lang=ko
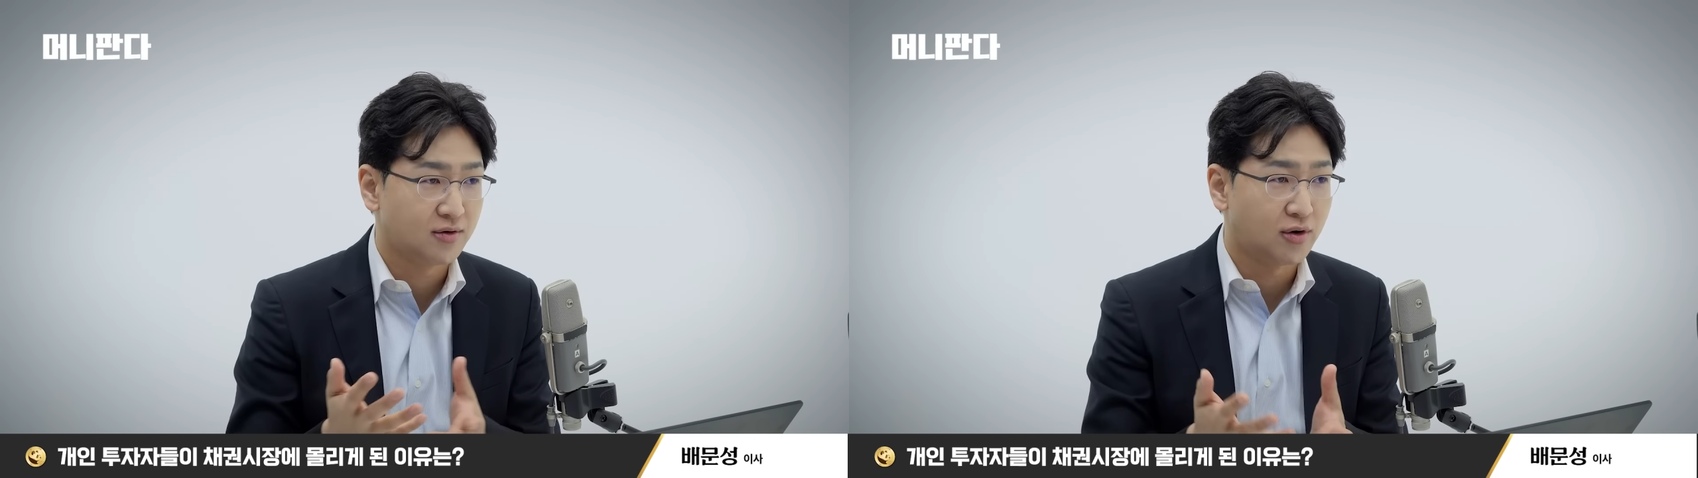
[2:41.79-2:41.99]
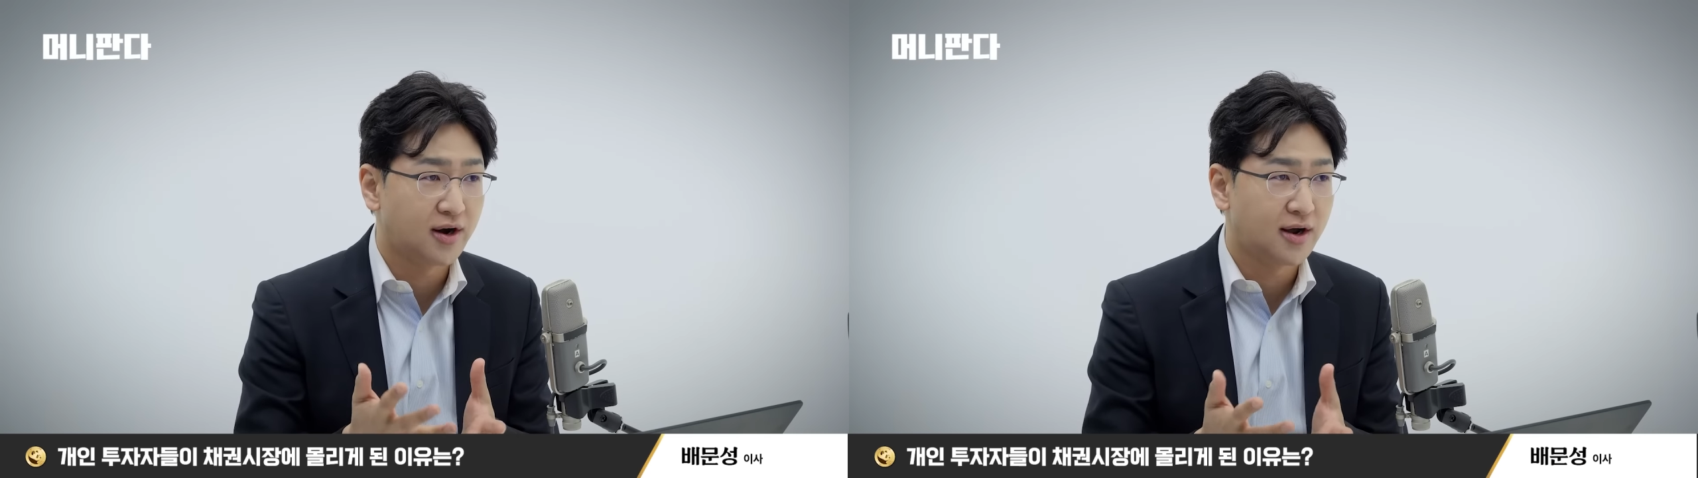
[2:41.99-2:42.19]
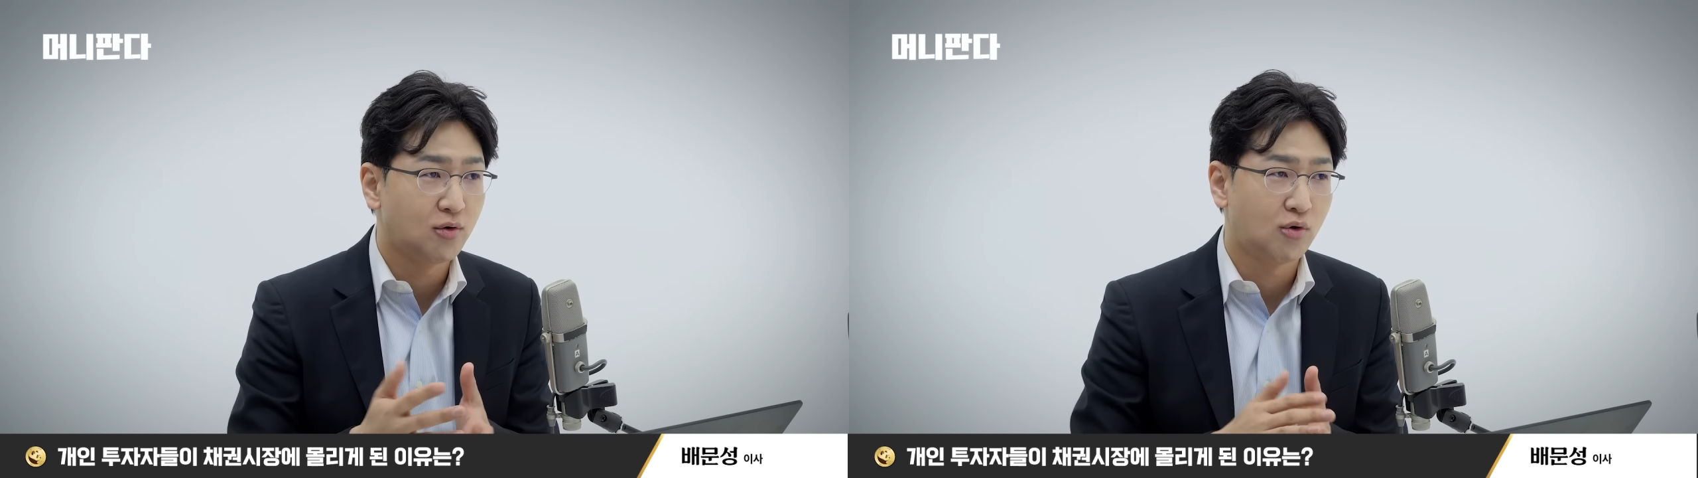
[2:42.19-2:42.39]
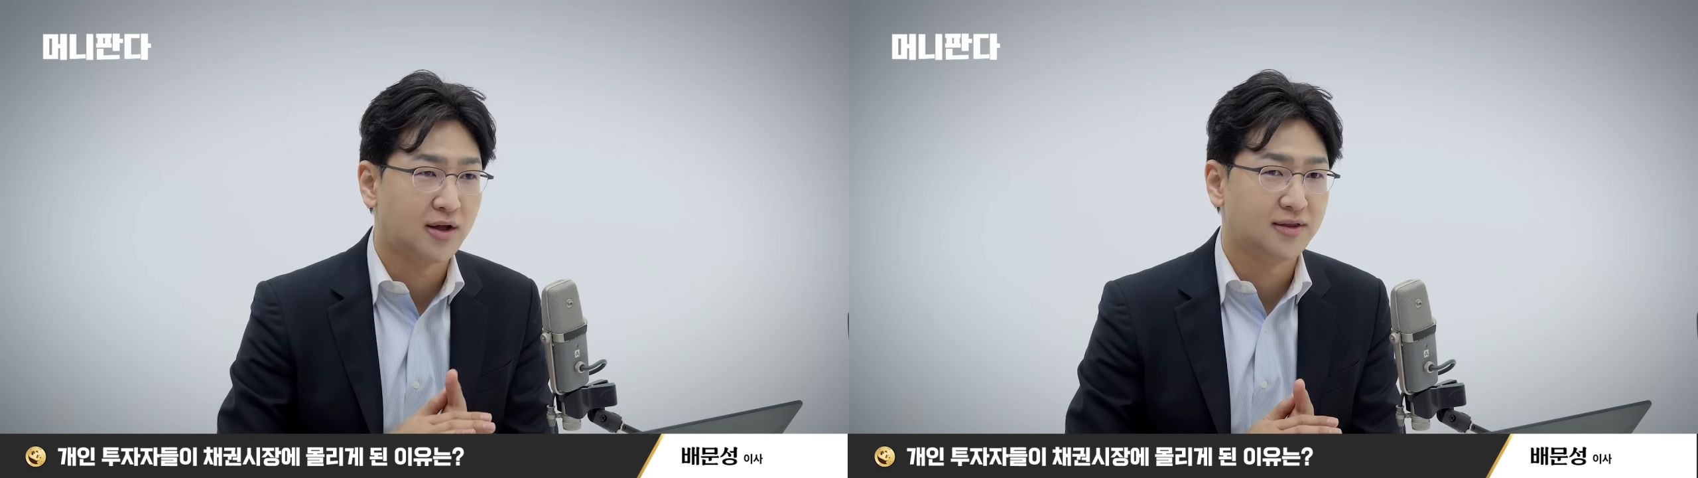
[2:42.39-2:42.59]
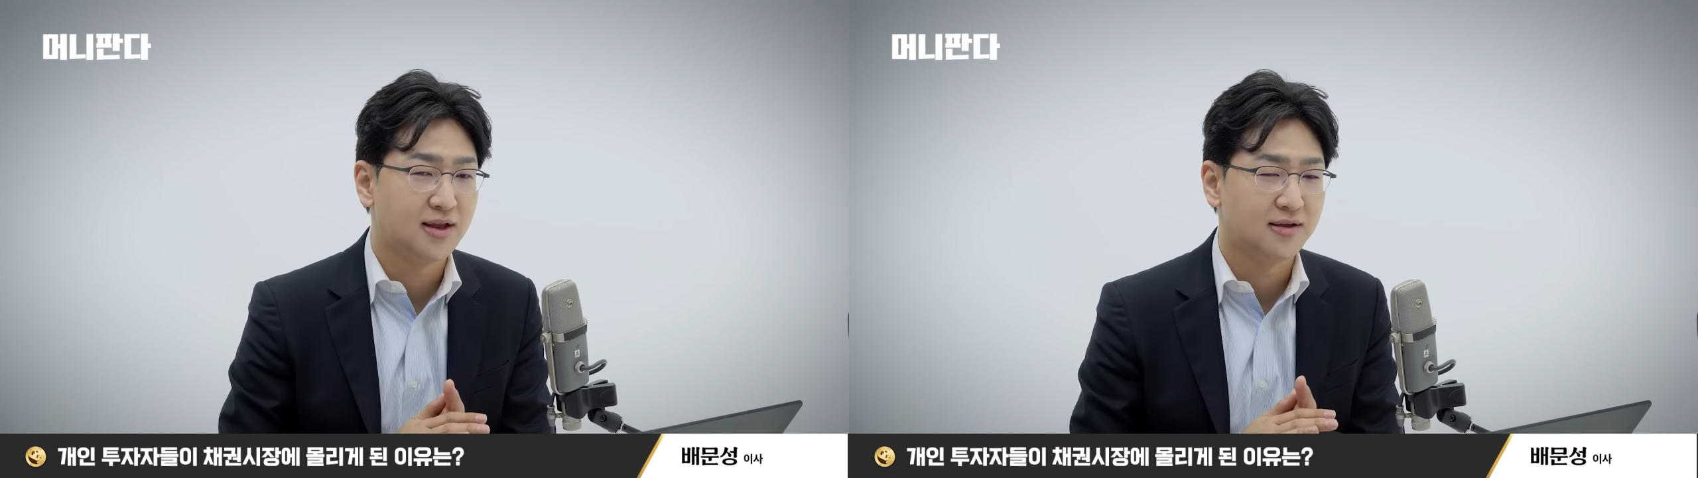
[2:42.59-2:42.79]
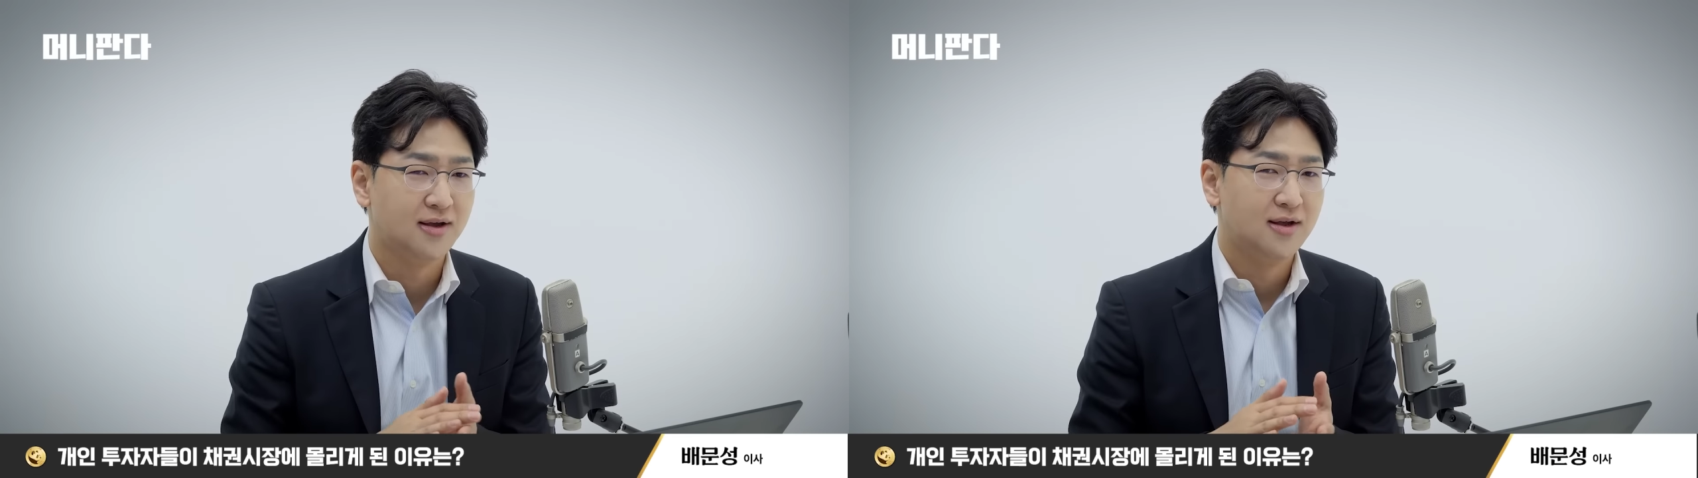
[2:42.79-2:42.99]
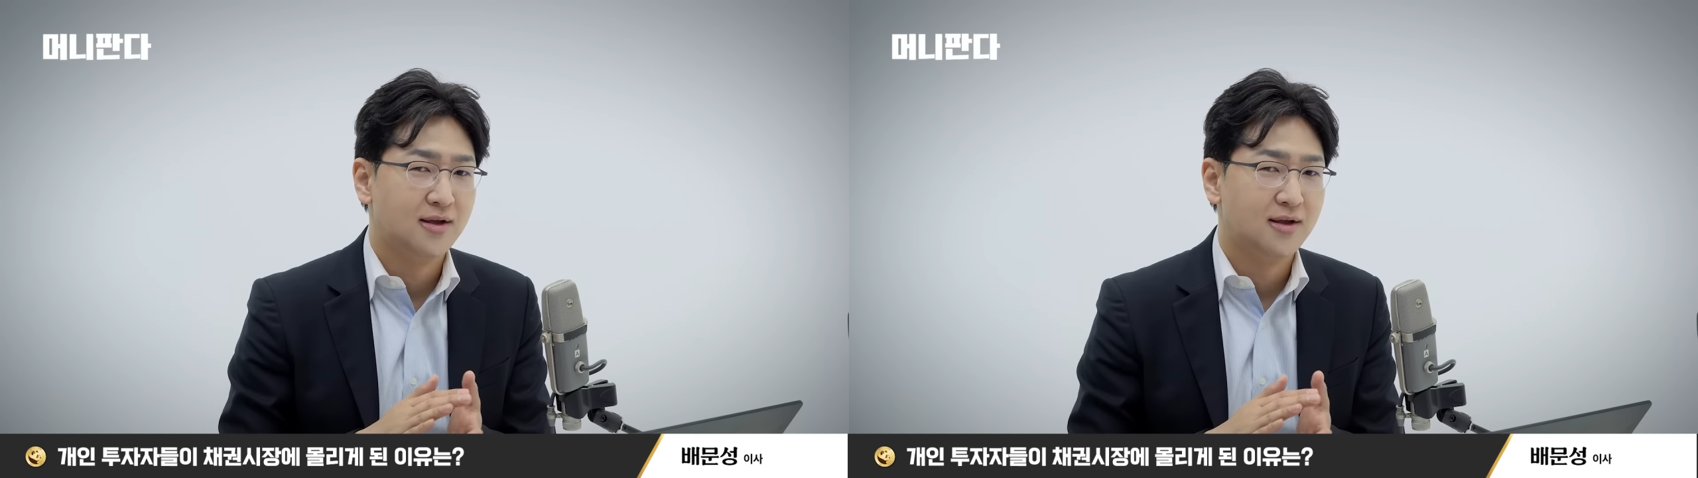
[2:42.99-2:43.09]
거래량이 올랐는데 음.